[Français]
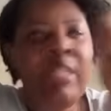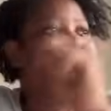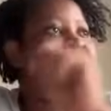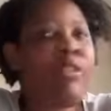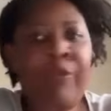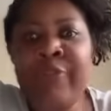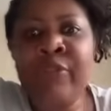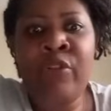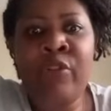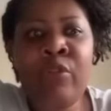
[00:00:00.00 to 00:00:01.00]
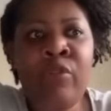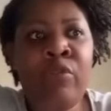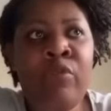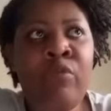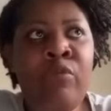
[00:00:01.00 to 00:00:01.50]
les enfants
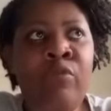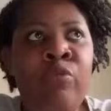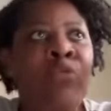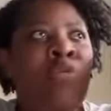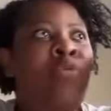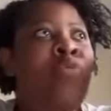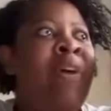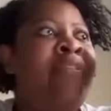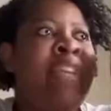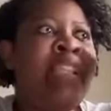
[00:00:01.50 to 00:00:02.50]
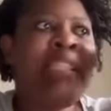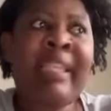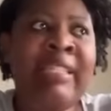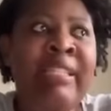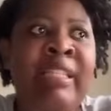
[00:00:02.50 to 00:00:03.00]
ne doivent être
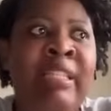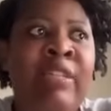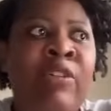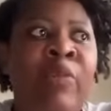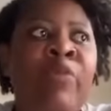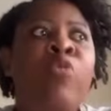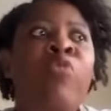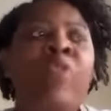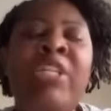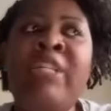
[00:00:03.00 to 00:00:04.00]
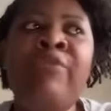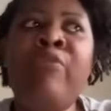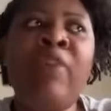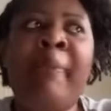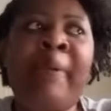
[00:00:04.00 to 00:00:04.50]
traités comme ce que moi j'ai
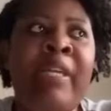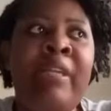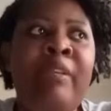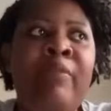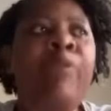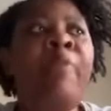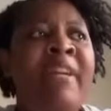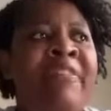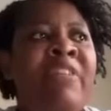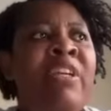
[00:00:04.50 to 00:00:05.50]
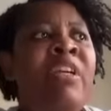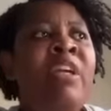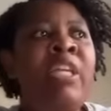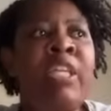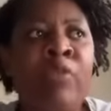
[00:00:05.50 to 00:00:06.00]
vu après. Bon, bref,
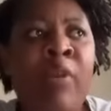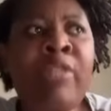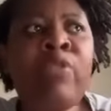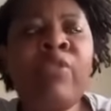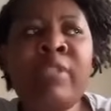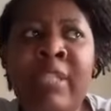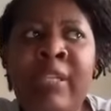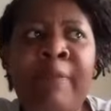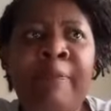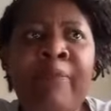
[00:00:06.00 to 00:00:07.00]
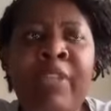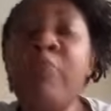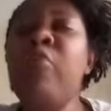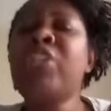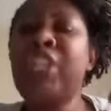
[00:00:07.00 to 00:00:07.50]
ils l'ont escorté. Et
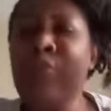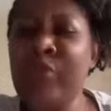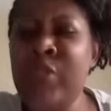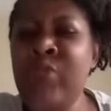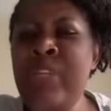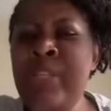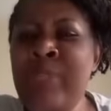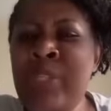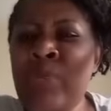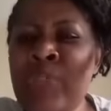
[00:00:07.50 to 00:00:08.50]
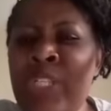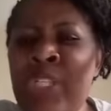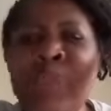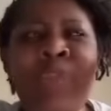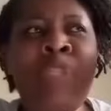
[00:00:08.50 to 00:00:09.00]
moi, j'ai continué l'émission.
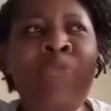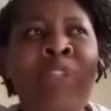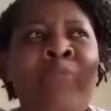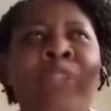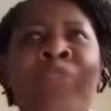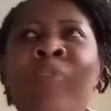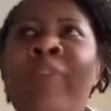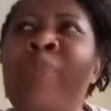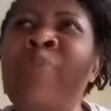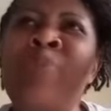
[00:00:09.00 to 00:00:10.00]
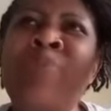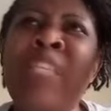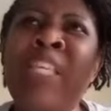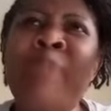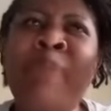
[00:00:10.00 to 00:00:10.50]
Sachez que c'est une émission avec plus de
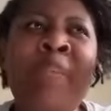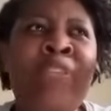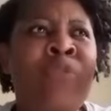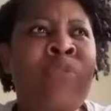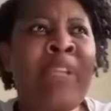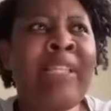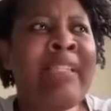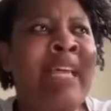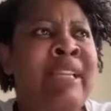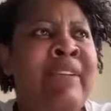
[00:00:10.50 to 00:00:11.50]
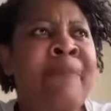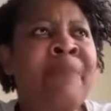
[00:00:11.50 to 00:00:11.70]
5000 personnes dans la salle.